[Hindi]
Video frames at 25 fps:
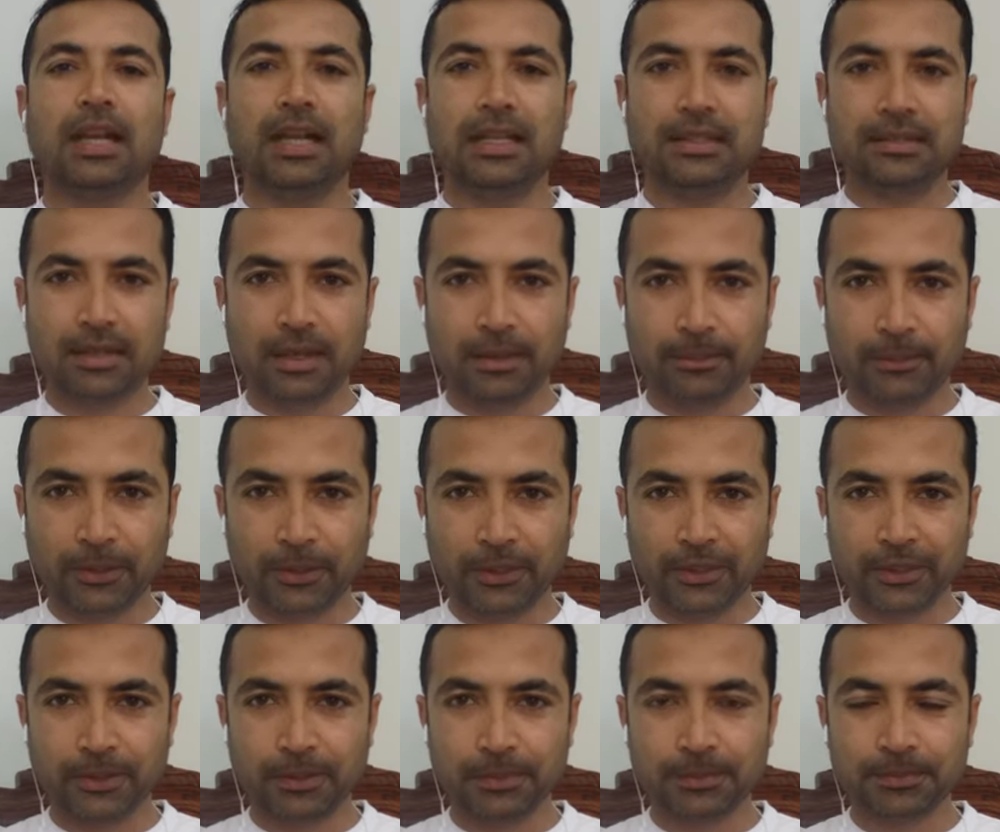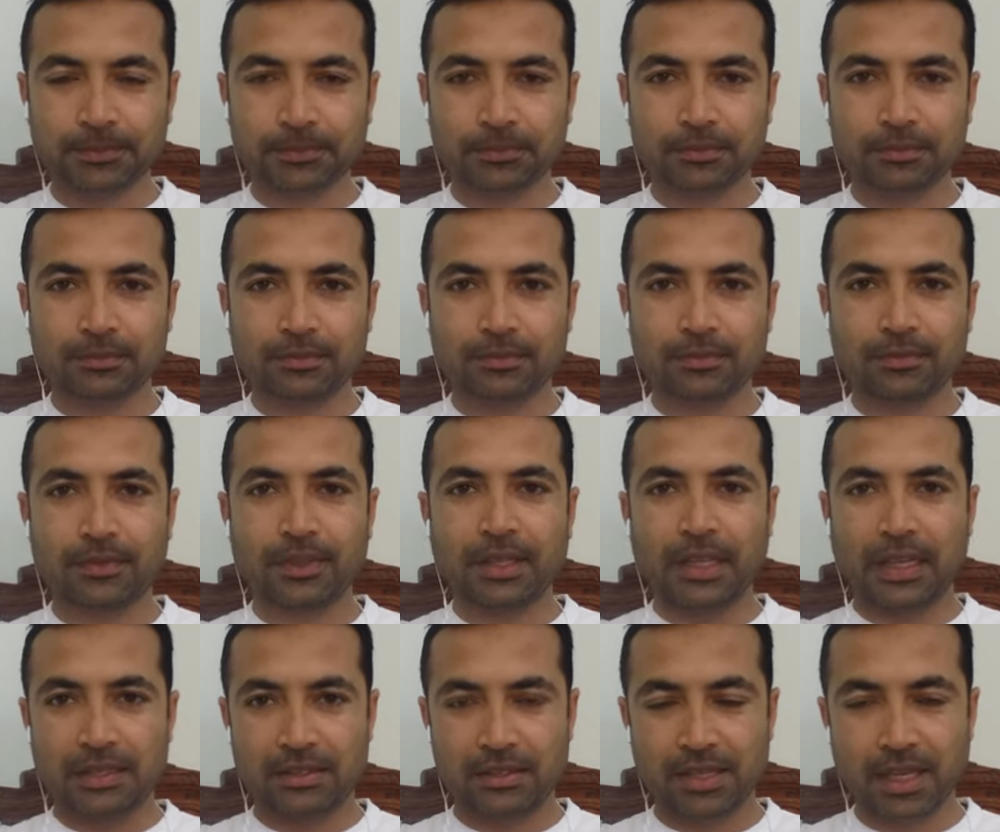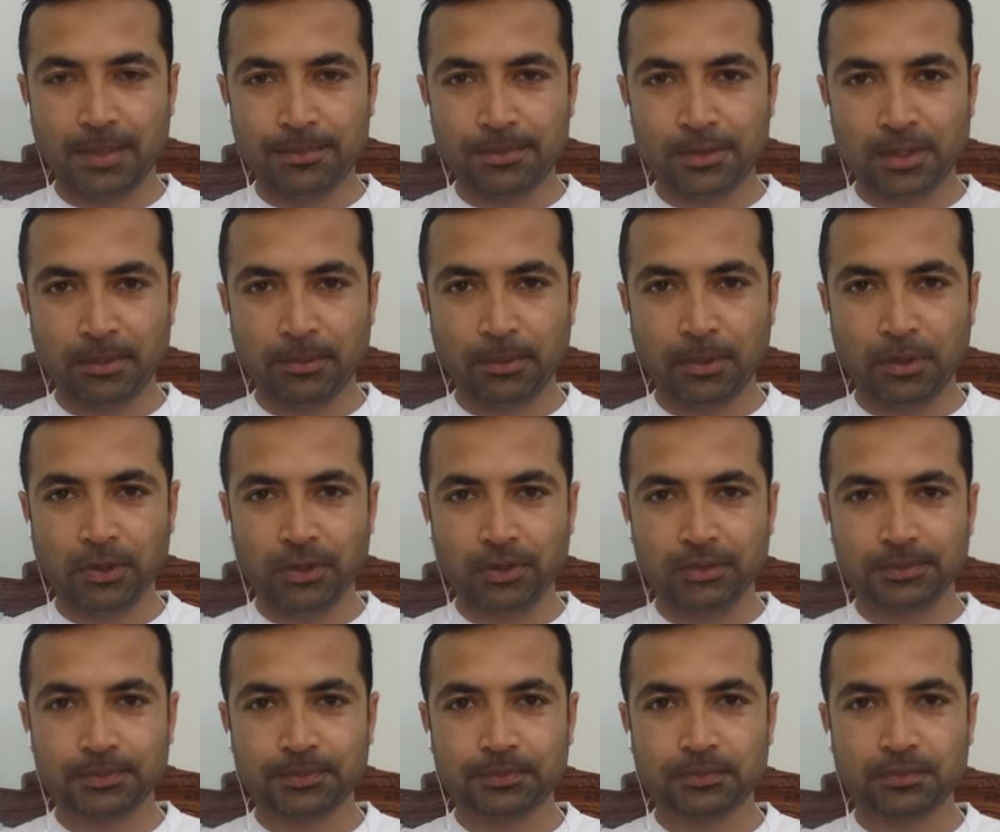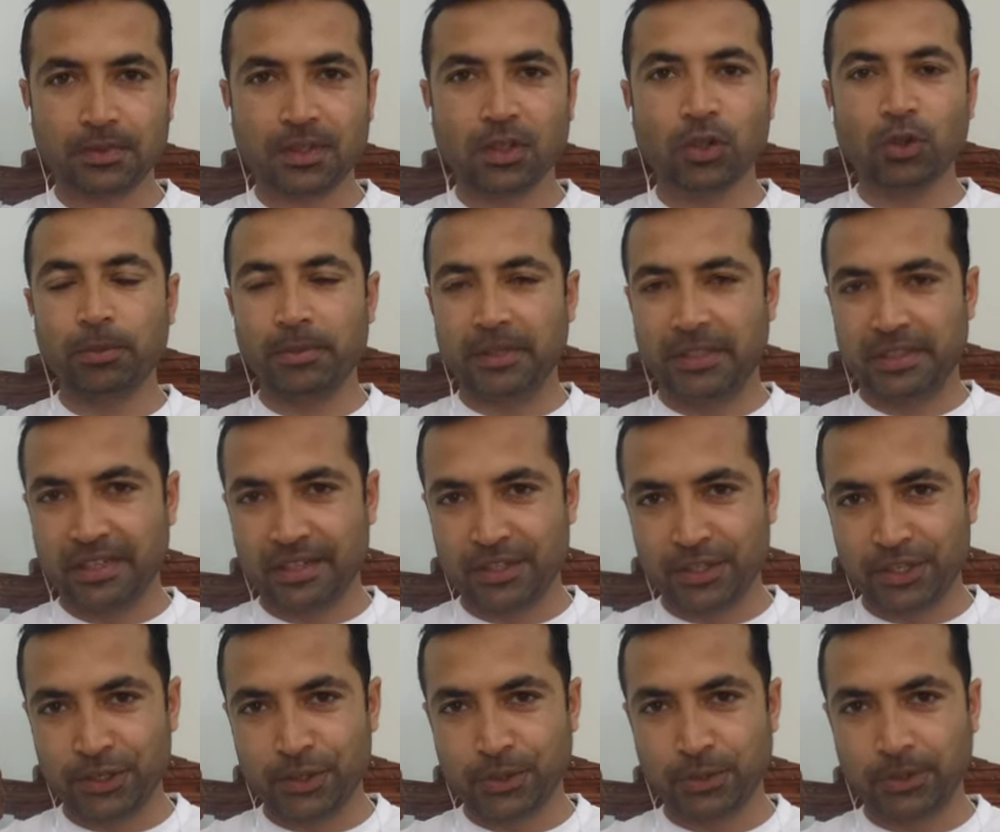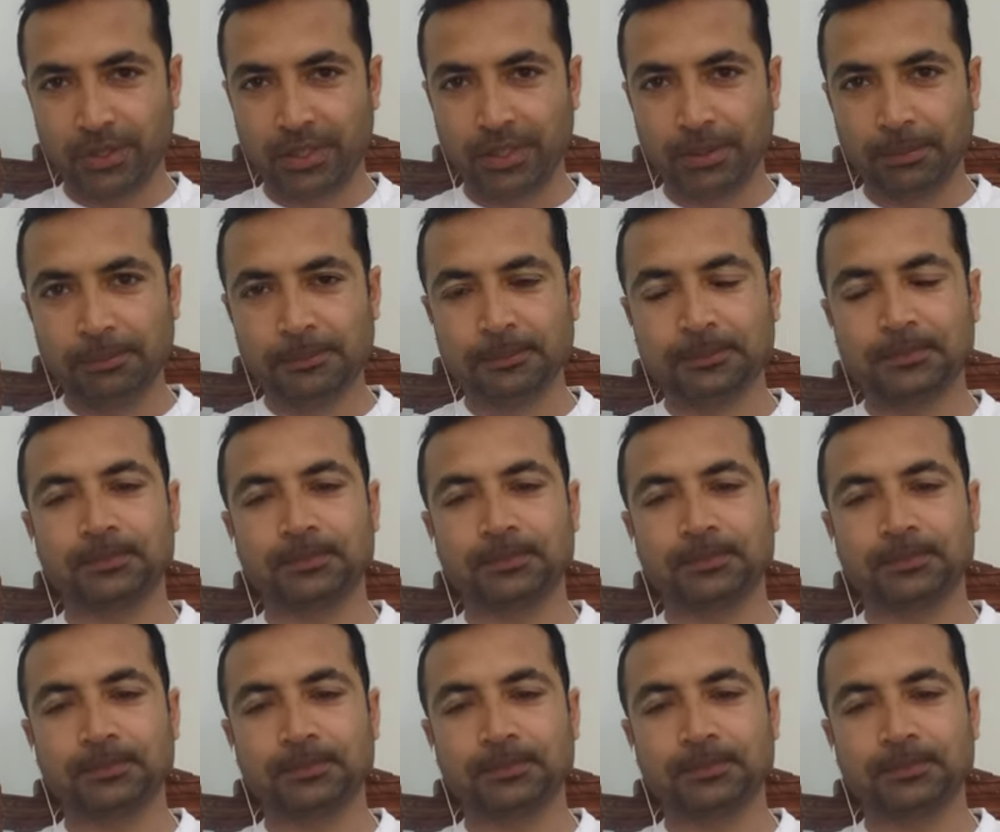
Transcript: अस्सलाम वालेकुम कैसे हैं आप सब लोग उम्मीद है ठीक होंगे